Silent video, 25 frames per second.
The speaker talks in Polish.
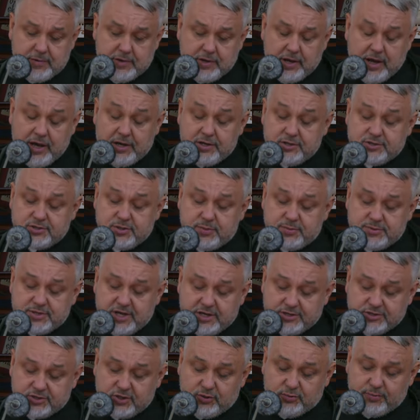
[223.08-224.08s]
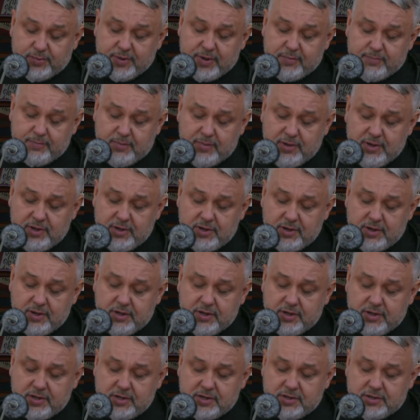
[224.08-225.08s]
ale są zasobem,
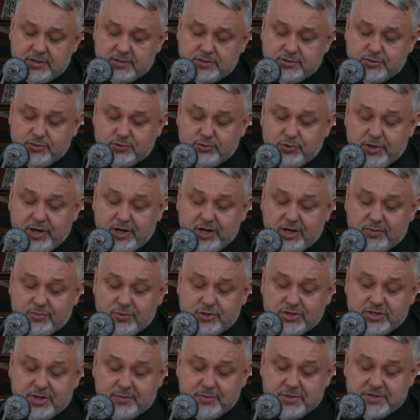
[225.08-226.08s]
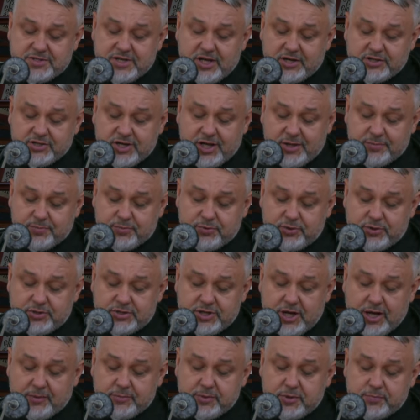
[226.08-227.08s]
z którego możemy
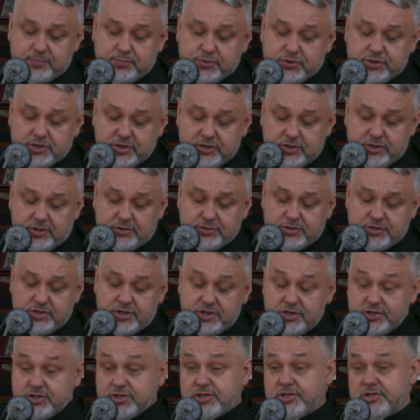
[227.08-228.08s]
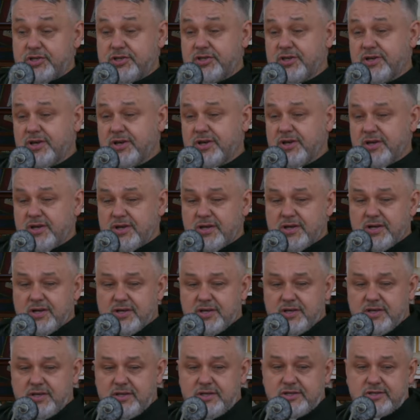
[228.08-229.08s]
zaczerpnąć, aby przyjąć i żyć
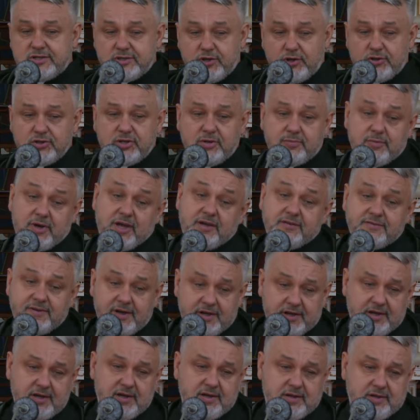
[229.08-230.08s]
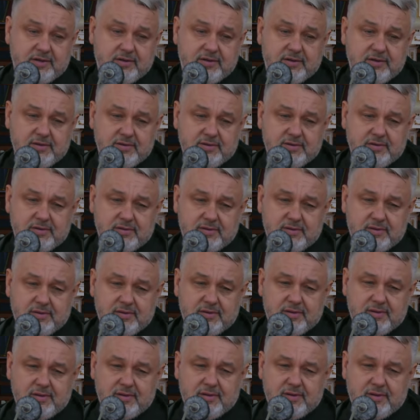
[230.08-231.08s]
istotą Ewangelii.
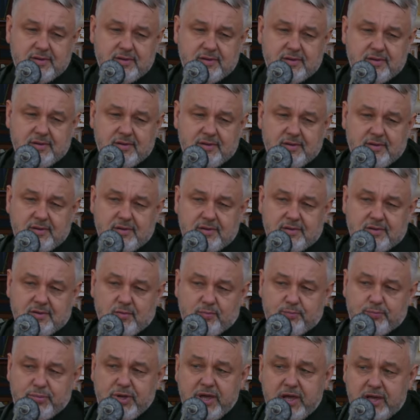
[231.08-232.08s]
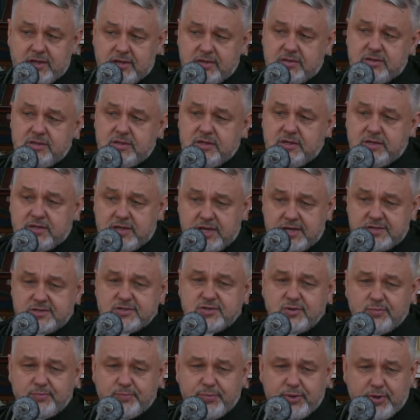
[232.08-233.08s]
To biedni nie
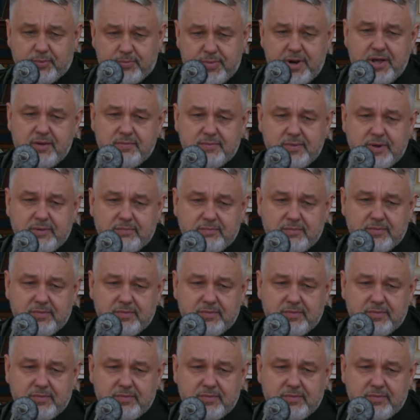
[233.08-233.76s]
są problemem